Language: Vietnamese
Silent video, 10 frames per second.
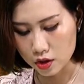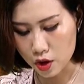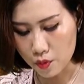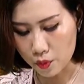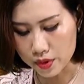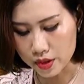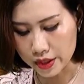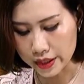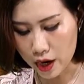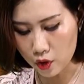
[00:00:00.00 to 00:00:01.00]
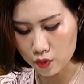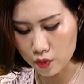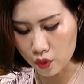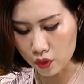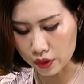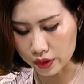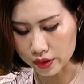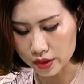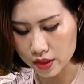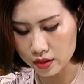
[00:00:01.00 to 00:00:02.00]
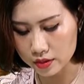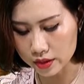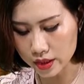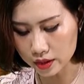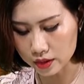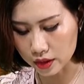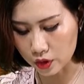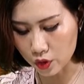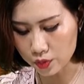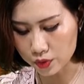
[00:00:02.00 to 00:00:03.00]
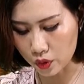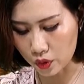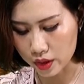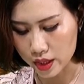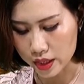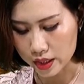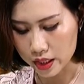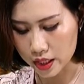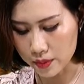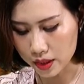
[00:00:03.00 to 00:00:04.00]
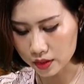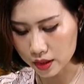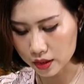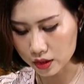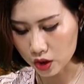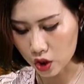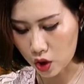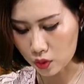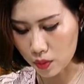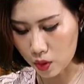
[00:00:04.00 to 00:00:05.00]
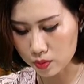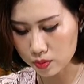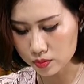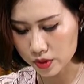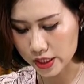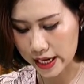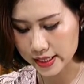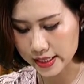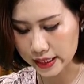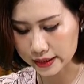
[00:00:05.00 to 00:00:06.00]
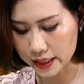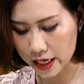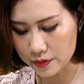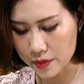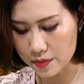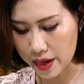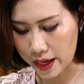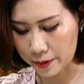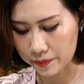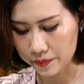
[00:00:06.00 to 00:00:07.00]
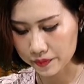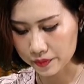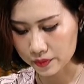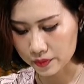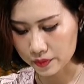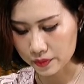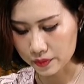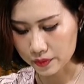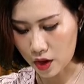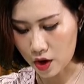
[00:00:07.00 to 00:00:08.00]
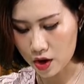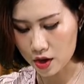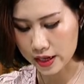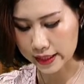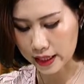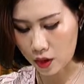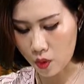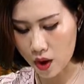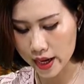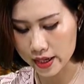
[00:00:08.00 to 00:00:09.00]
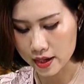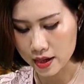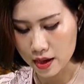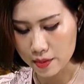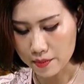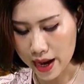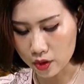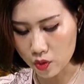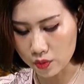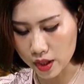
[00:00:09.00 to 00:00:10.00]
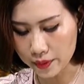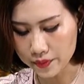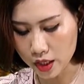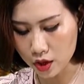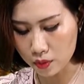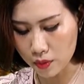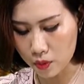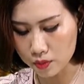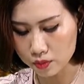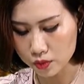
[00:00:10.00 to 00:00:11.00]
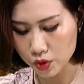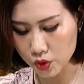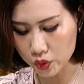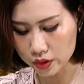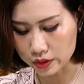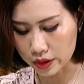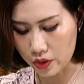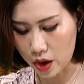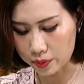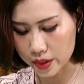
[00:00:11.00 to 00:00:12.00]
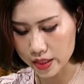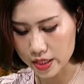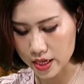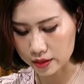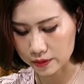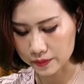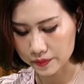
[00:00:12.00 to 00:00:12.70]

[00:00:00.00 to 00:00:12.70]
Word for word: Có một người đau buồn như đứt từng khúc ruột khi biết tin con bóng sẽ sang Tây với mẹ. Đó là thằng Khoai, bạn cùng lớp với con bóng suốt từ tiểu học đến giờ.